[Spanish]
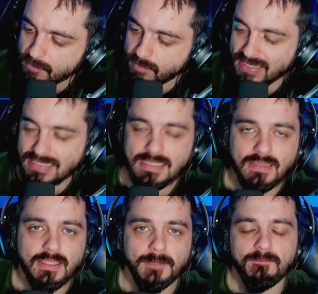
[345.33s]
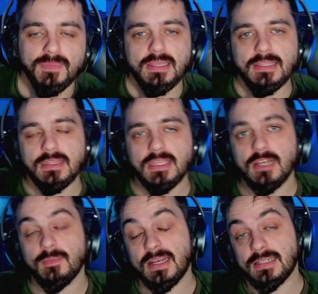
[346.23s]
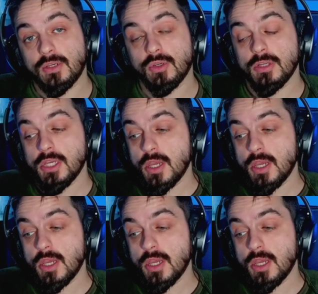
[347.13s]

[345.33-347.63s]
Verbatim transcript: presidente del Barça, ¿no?